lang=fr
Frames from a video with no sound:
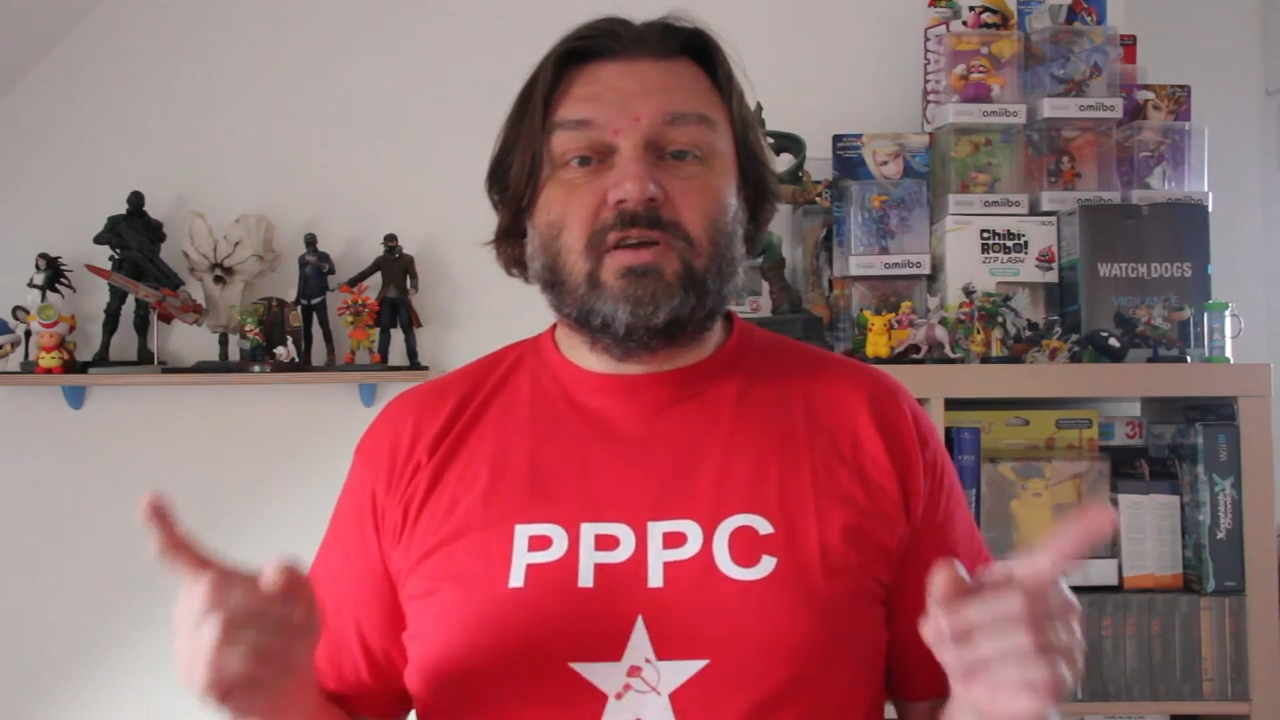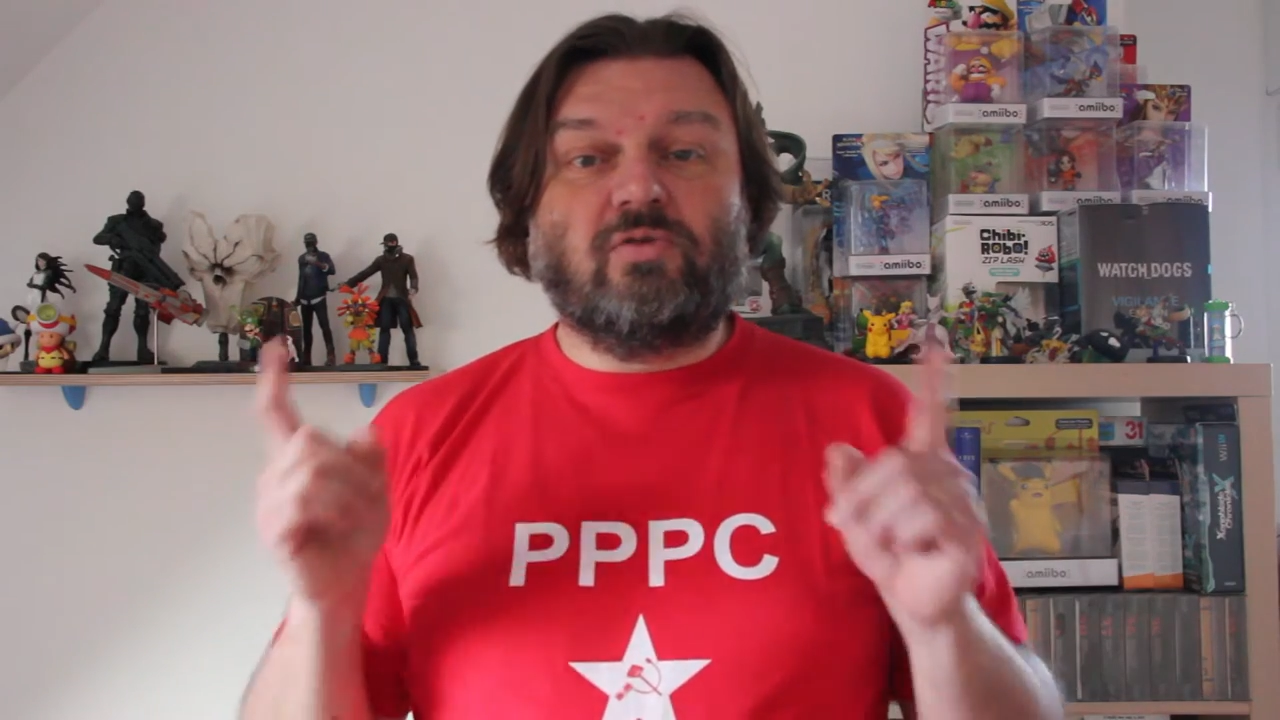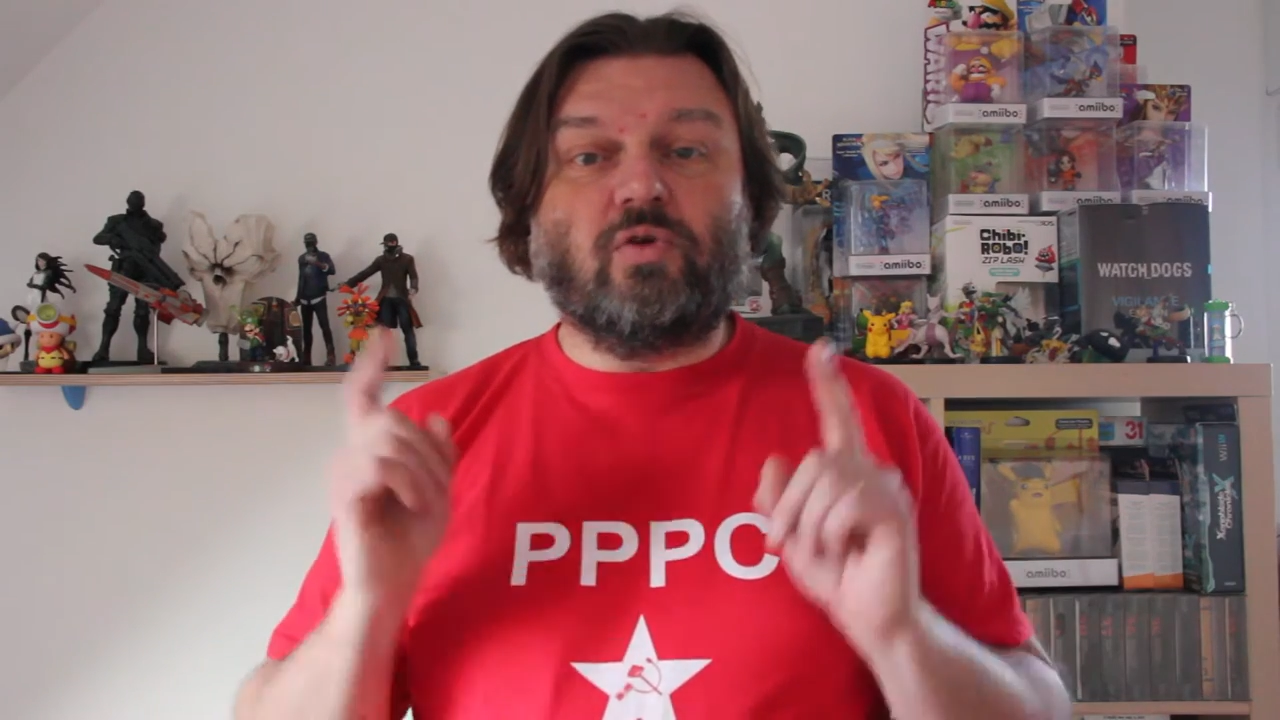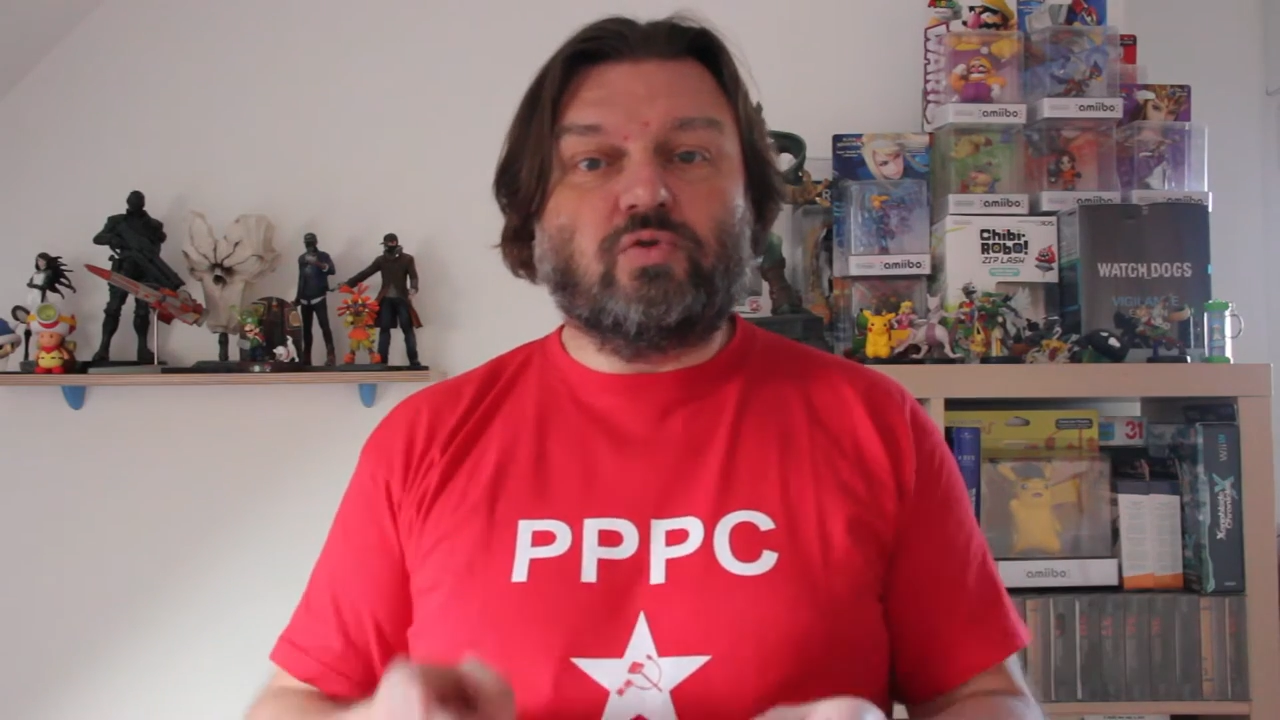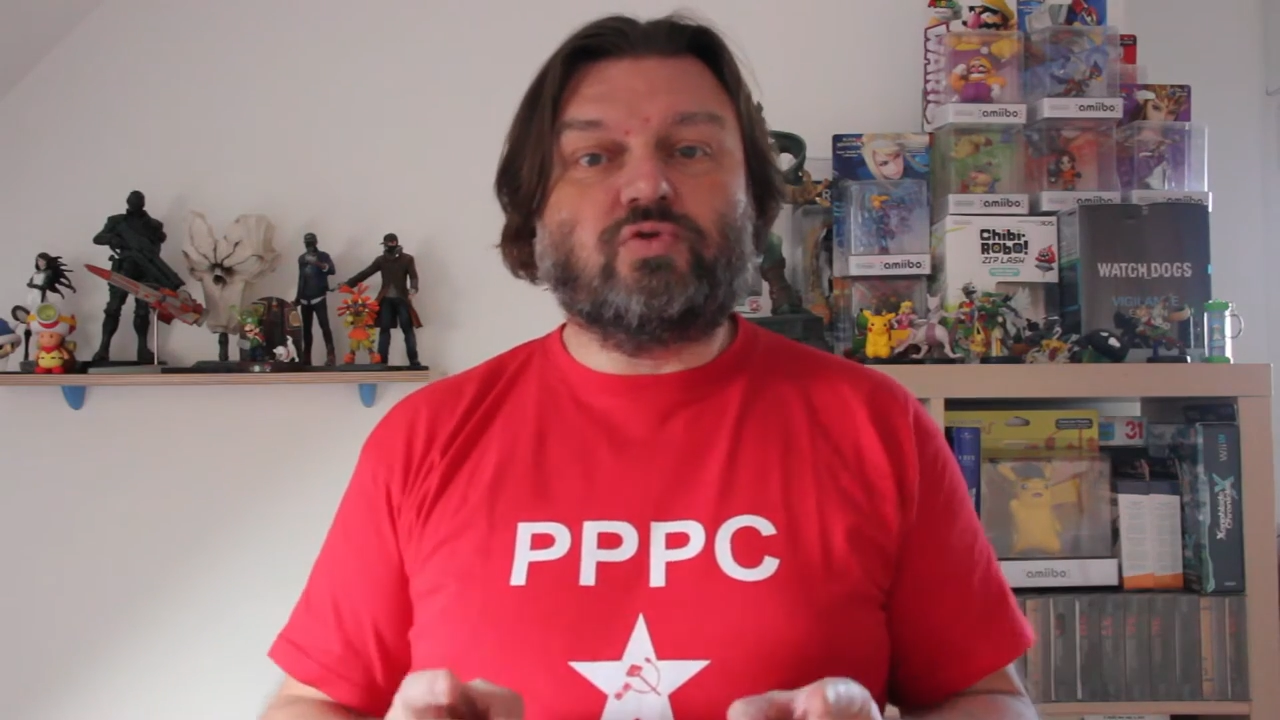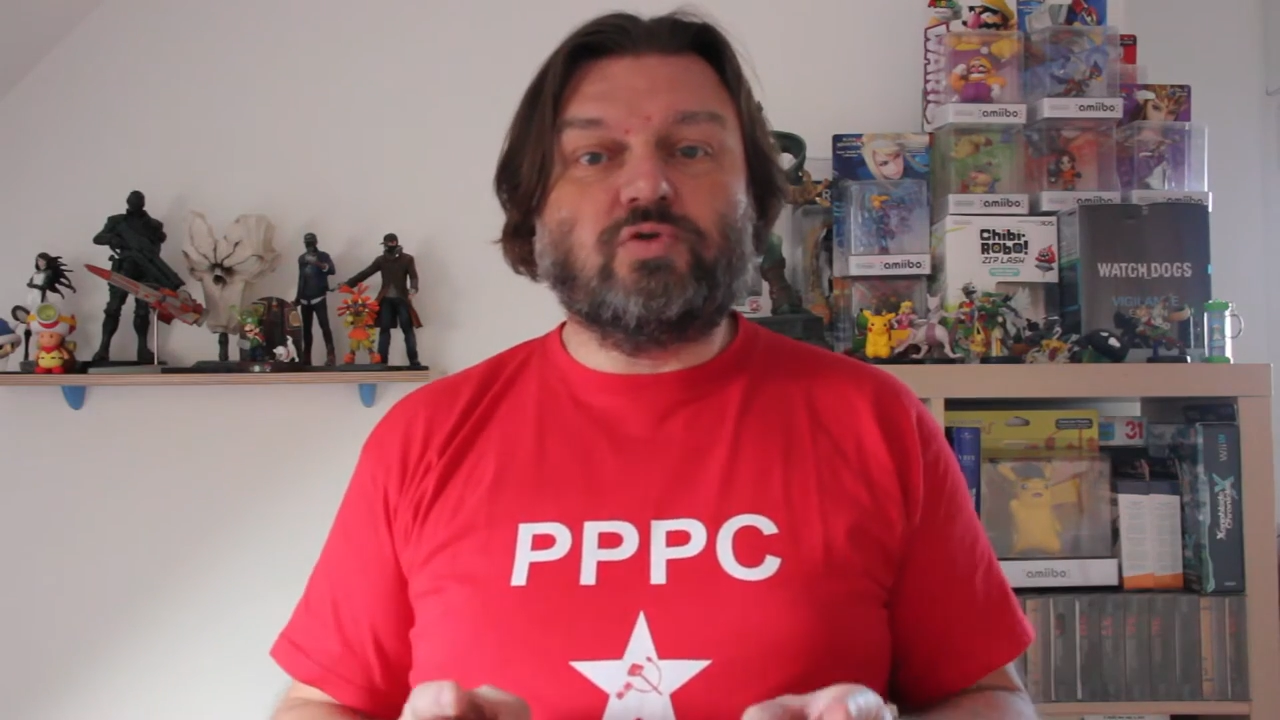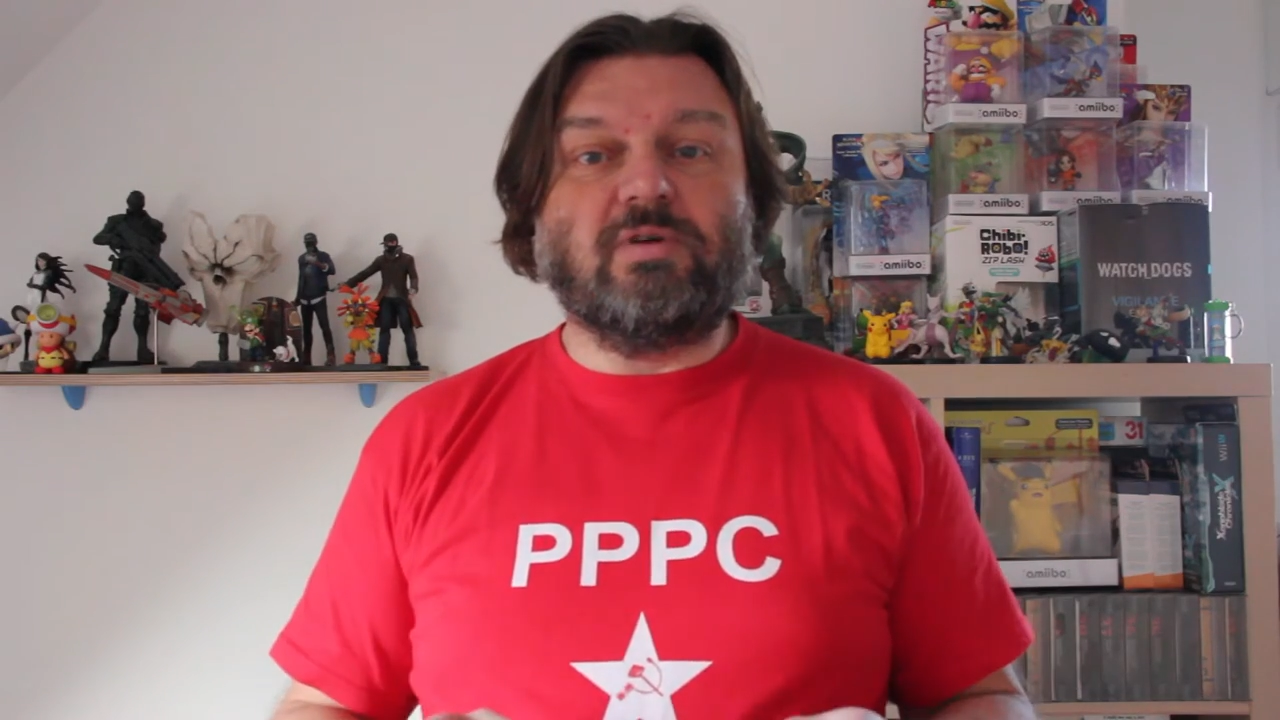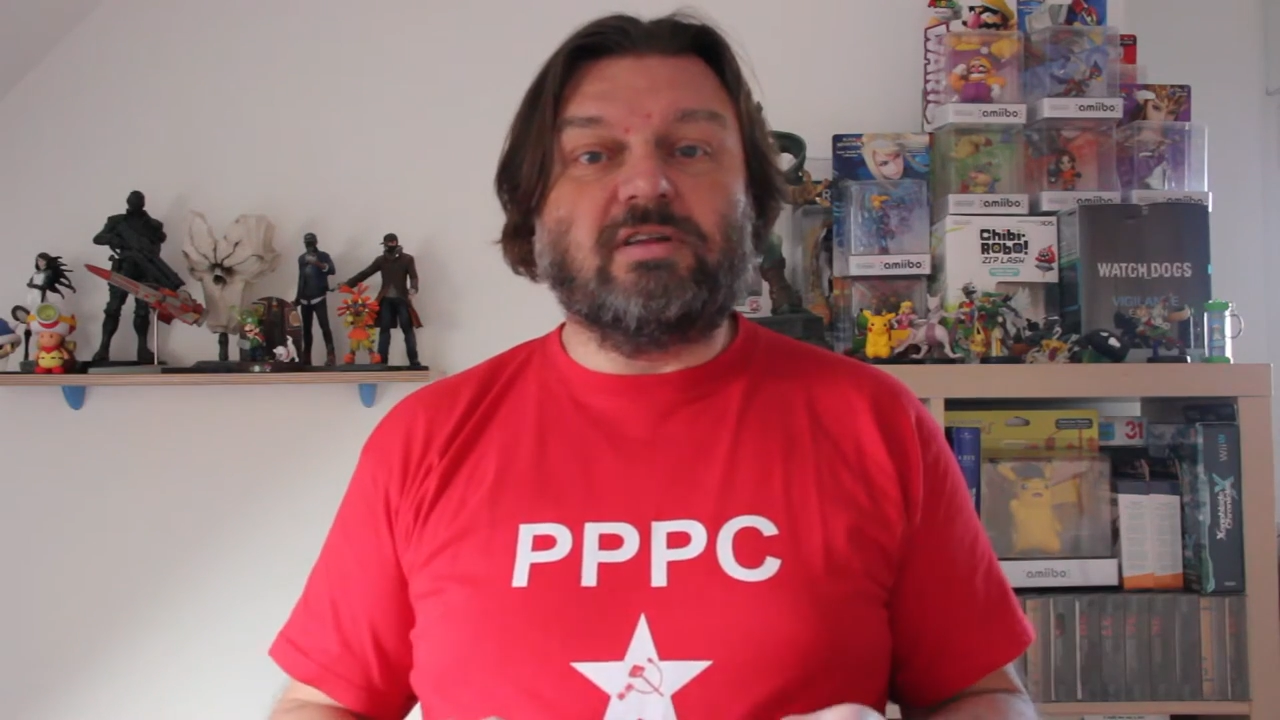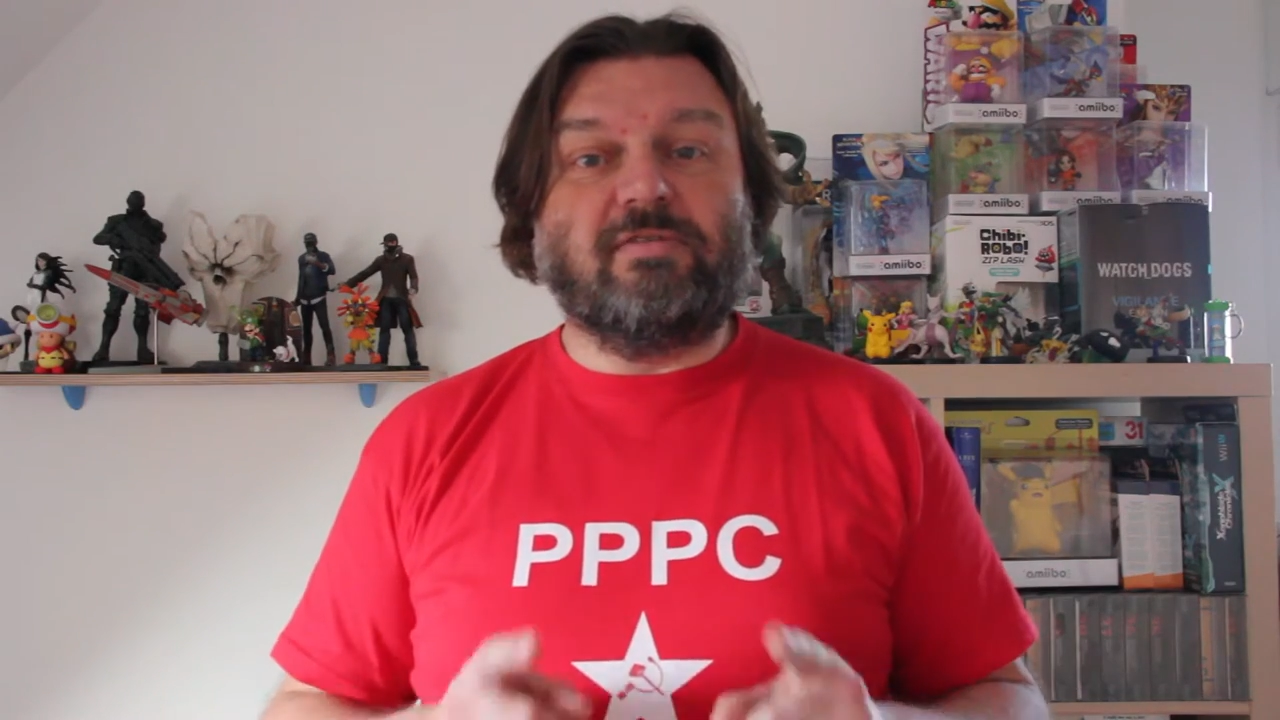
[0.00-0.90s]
sur YouTube,